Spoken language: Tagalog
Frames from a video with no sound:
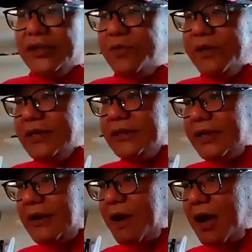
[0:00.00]

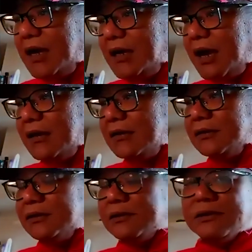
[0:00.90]
gumigising ng maaga.
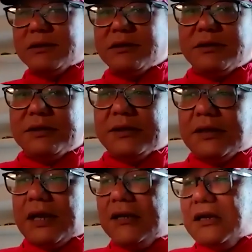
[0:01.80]

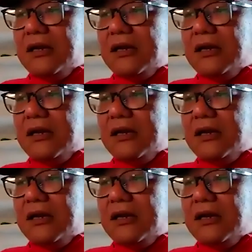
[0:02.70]
Okay?